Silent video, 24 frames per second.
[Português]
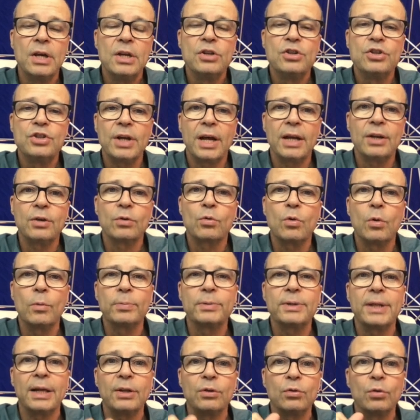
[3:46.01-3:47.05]
Já no
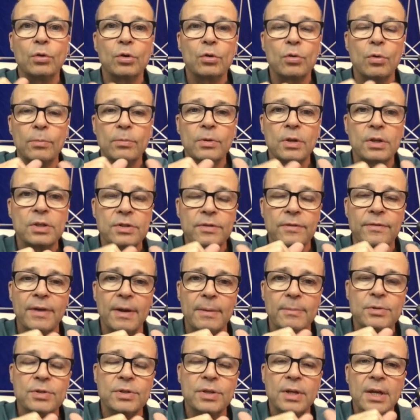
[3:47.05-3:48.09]
computador, como nós
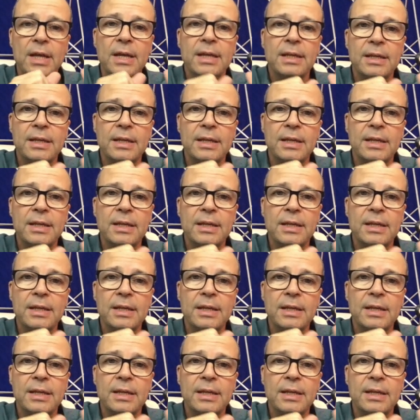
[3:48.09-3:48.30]
tivemos